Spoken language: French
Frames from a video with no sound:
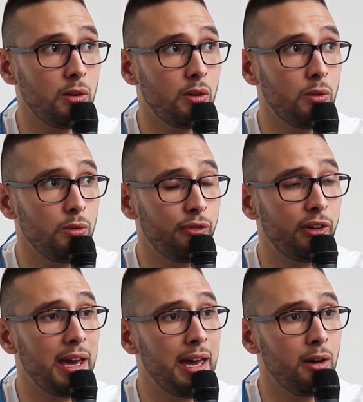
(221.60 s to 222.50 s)
une,
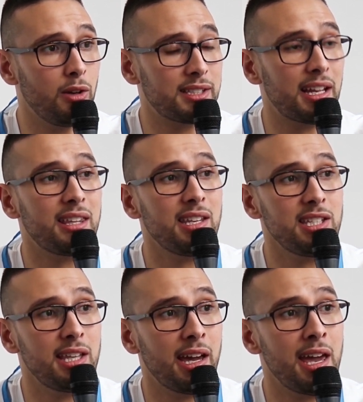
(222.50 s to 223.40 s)
vraie euh,
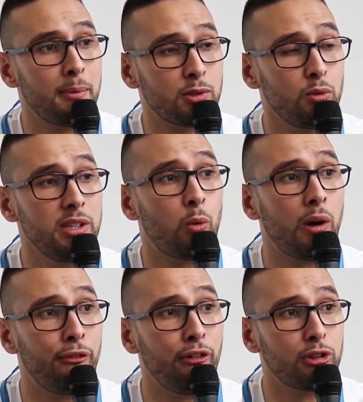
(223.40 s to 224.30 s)
stratégie derrière, parce qu'on y
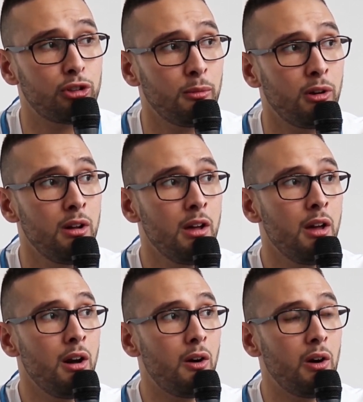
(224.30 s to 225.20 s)
croit fortement
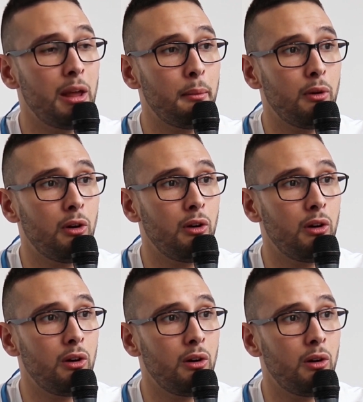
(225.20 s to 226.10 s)
en
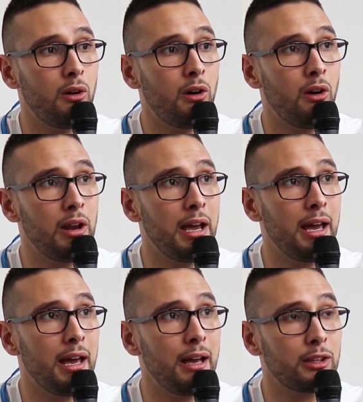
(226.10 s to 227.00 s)

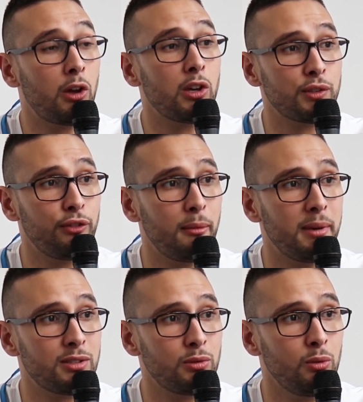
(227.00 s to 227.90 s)
la,
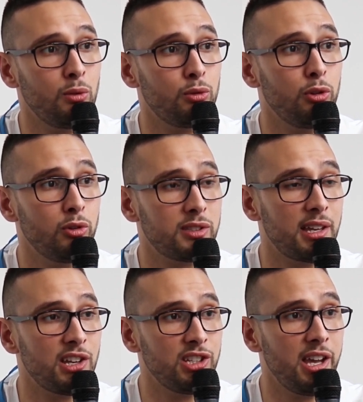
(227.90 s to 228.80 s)
transformation de nos
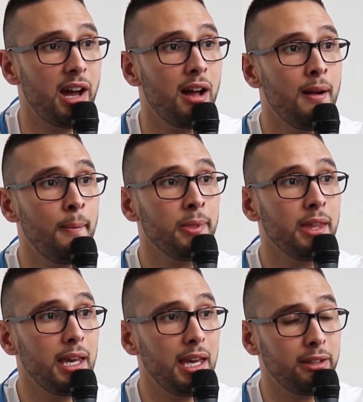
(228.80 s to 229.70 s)
stagiaires
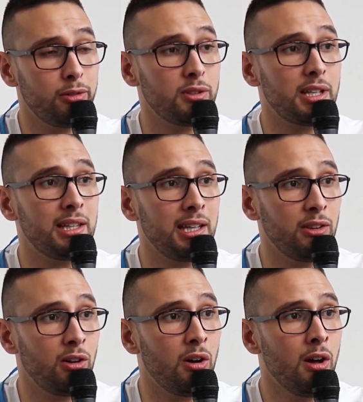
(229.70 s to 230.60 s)
et de nos
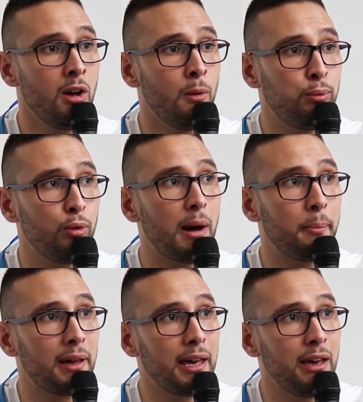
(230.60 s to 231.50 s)
alternants pour
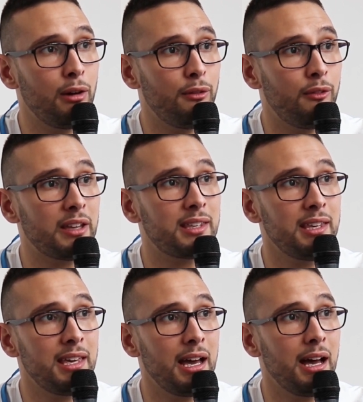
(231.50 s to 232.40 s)
après euh,
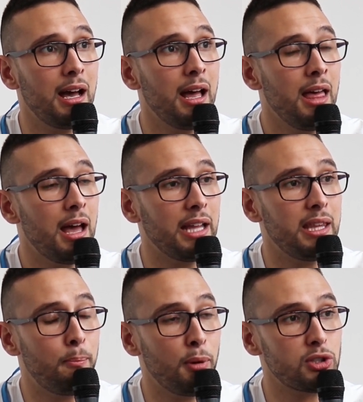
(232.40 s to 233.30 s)
vaquer à, à,
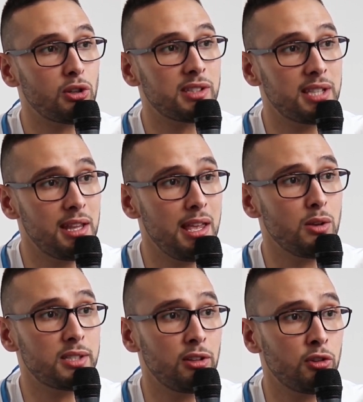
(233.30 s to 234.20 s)
des postes en CDI au
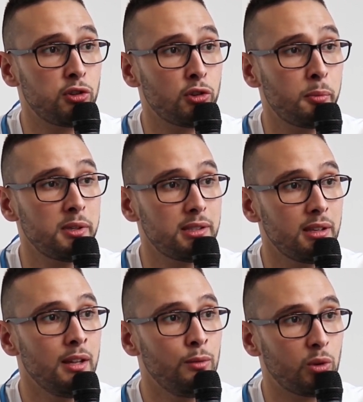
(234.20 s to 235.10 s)
sein de notre entreprise.
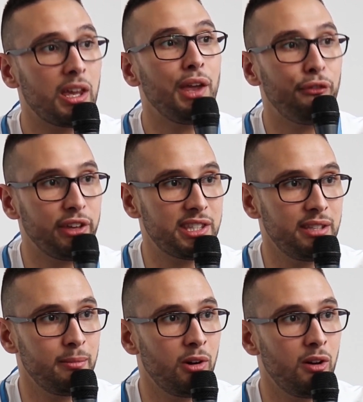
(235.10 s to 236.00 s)
Donc
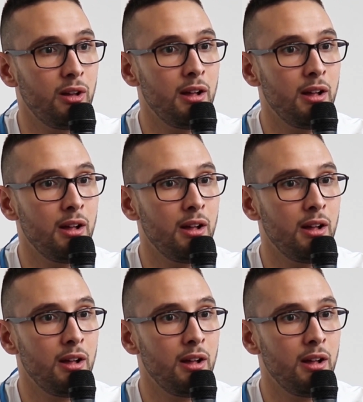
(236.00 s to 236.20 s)
effectivement,